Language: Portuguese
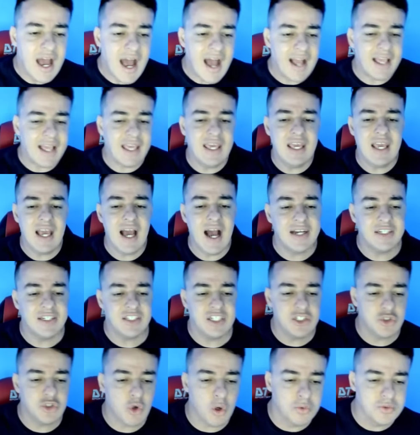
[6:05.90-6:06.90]
aqui a
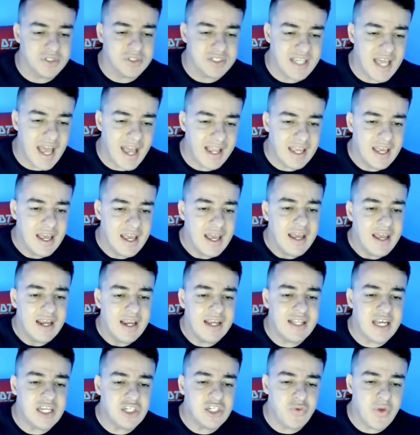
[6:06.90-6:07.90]
gente consegue
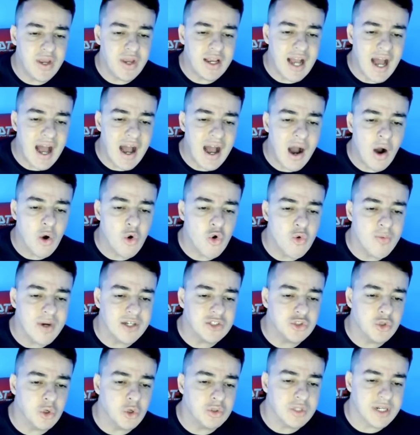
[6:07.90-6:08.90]
identificar
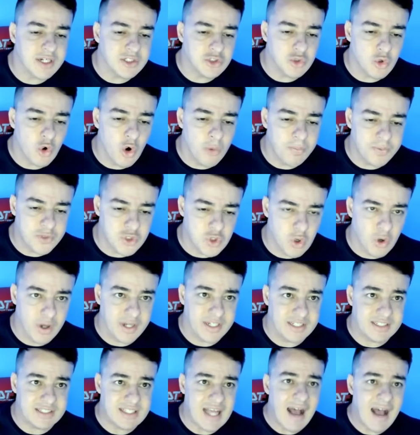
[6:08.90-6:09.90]
algumas outras
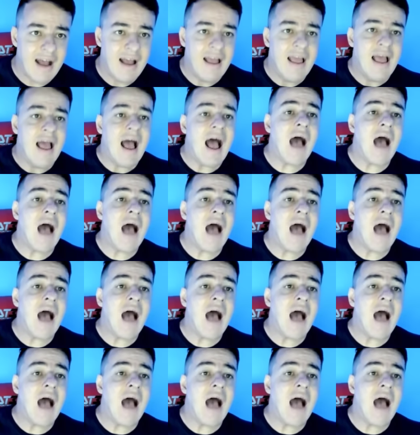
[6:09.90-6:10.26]
opções, tá?